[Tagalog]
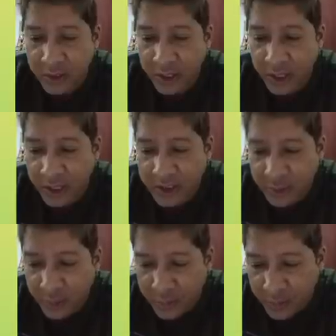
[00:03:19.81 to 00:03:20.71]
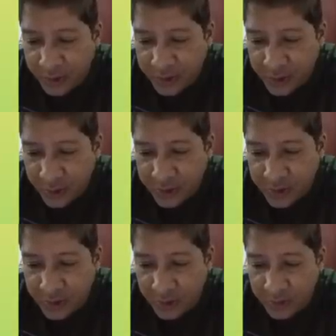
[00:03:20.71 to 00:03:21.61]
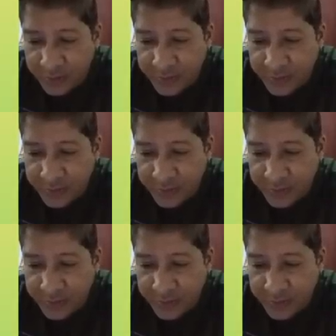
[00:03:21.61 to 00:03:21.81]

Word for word: Kaya siya po first choice ko.